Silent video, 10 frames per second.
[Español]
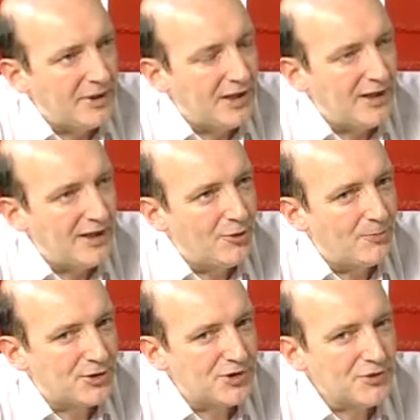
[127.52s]
Eh, los
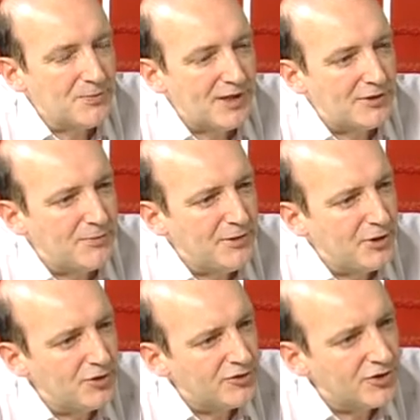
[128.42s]
proyectos para el
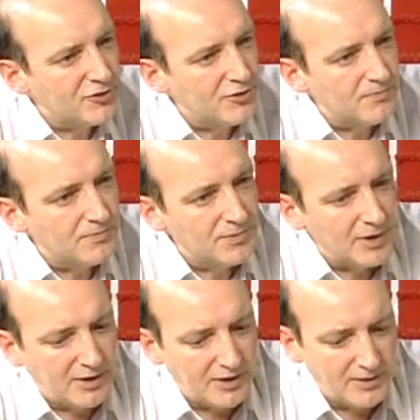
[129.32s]
2011 son
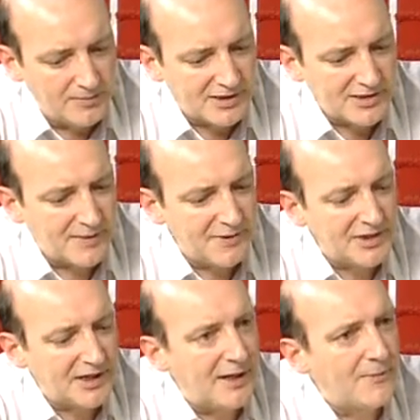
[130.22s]
eh,
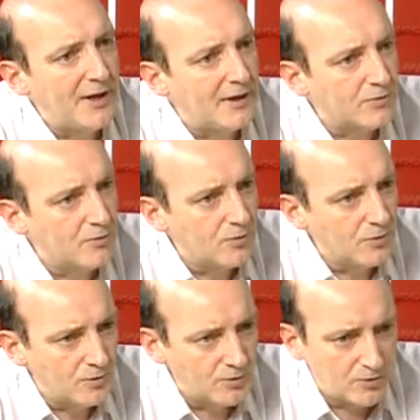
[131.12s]
básicamente grabar
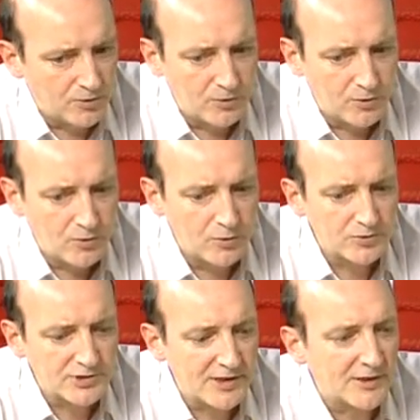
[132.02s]
un,
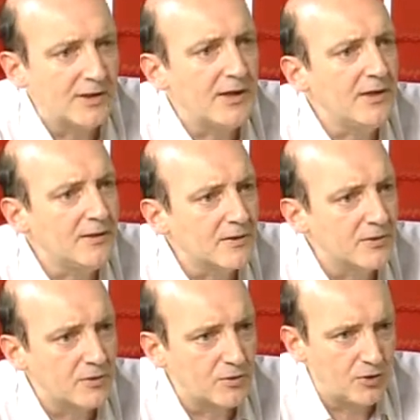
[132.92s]
un CD
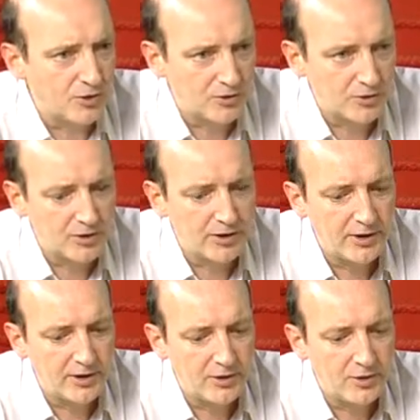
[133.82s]
con
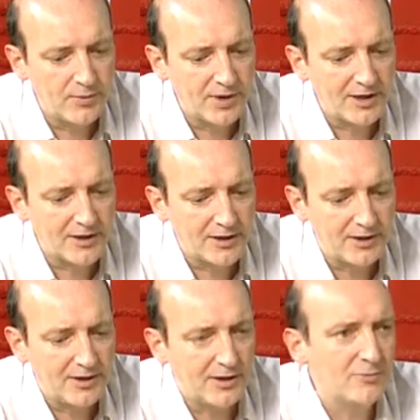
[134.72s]
eh, obras
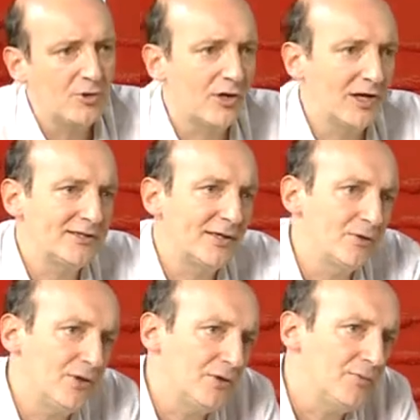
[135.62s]
que hemos
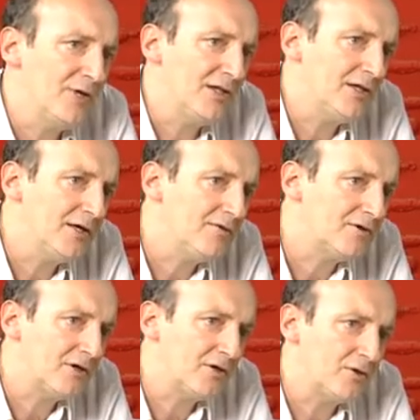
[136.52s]
cantado en el
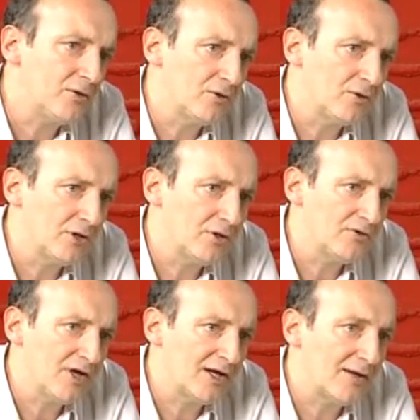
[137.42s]
2010 que no, que
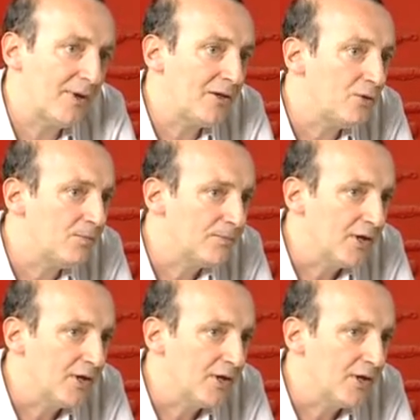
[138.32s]
no se han grabado,